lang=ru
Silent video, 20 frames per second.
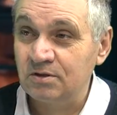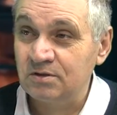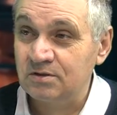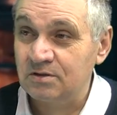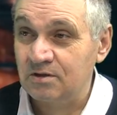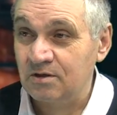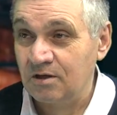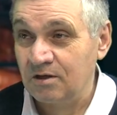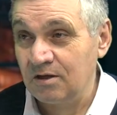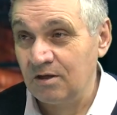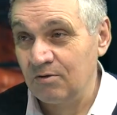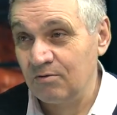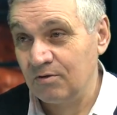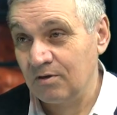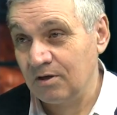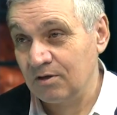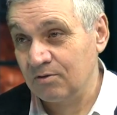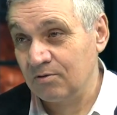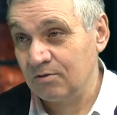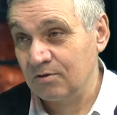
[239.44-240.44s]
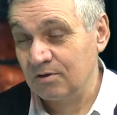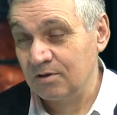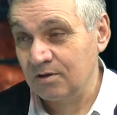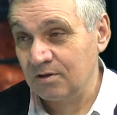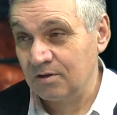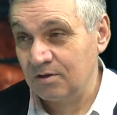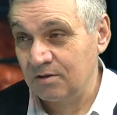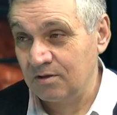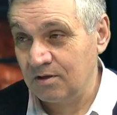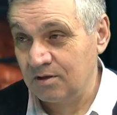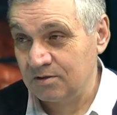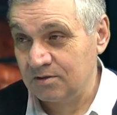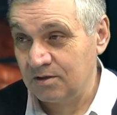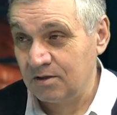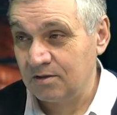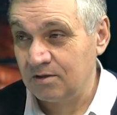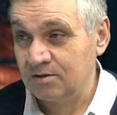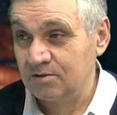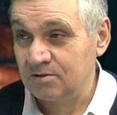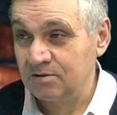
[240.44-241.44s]
страна, у которой
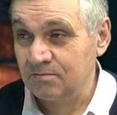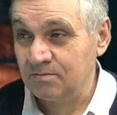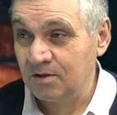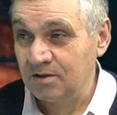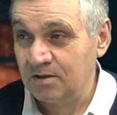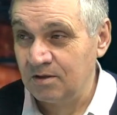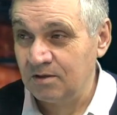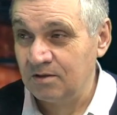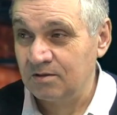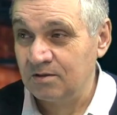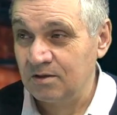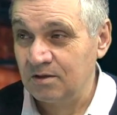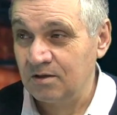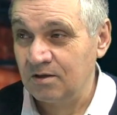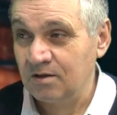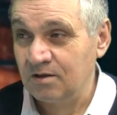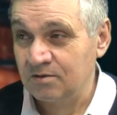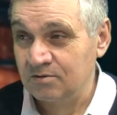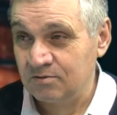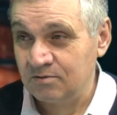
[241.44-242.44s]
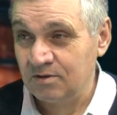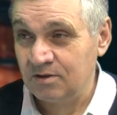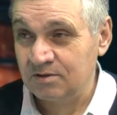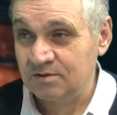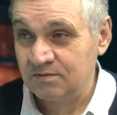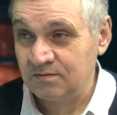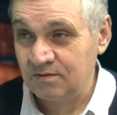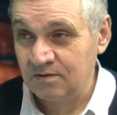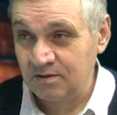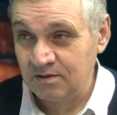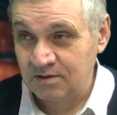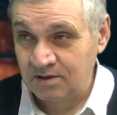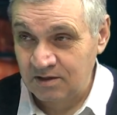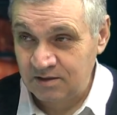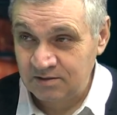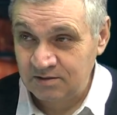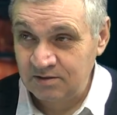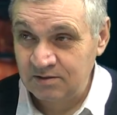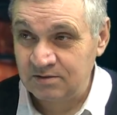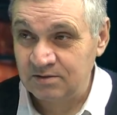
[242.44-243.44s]
достаточно богатые государственные
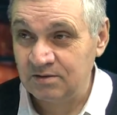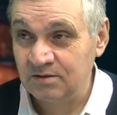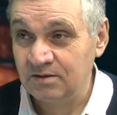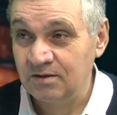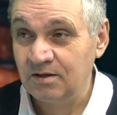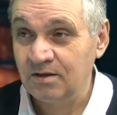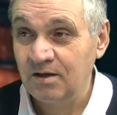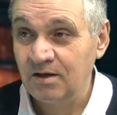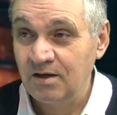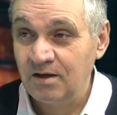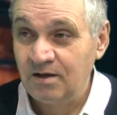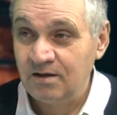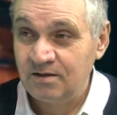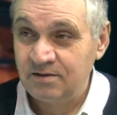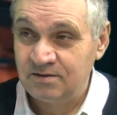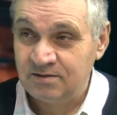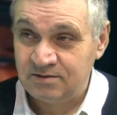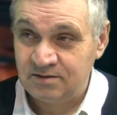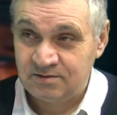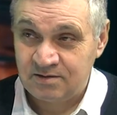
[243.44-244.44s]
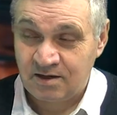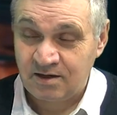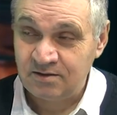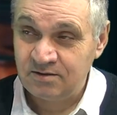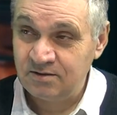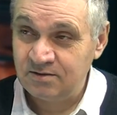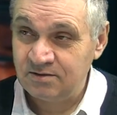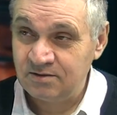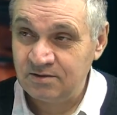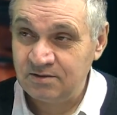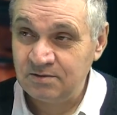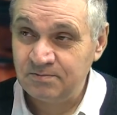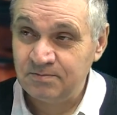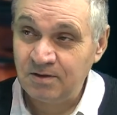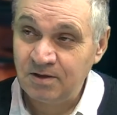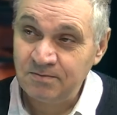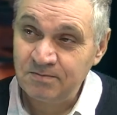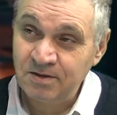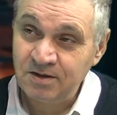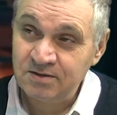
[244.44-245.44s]
традиции традиции
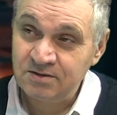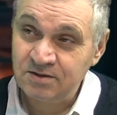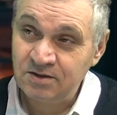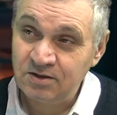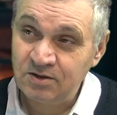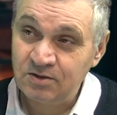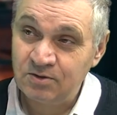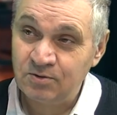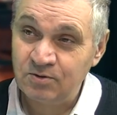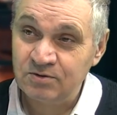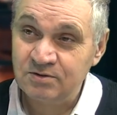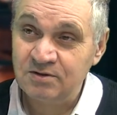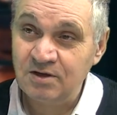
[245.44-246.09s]
дипломатии. То есть в